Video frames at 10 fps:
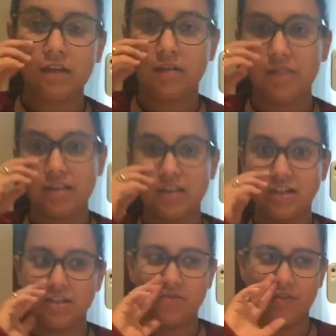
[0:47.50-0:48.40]
na viagem que
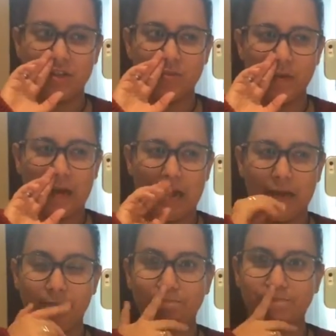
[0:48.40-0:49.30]
a gente fez pra
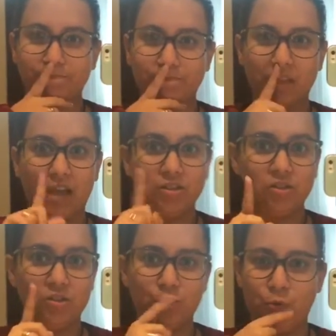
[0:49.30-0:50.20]

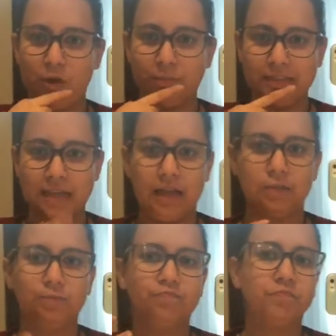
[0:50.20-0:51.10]
Argentina e Uruguai ano
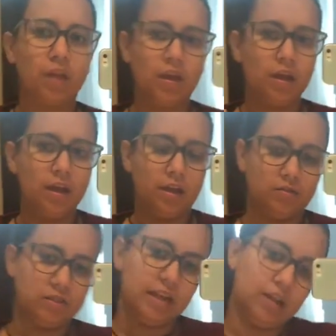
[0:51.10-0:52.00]
passado,
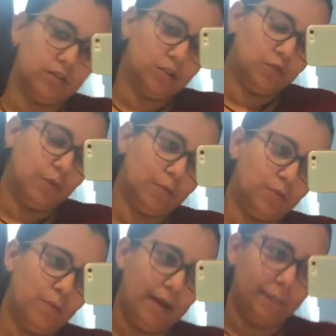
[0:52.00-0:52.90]
eu usei ele quando a gente foi pro
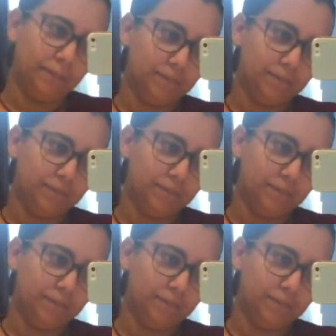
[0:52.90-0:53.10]
Uruguai,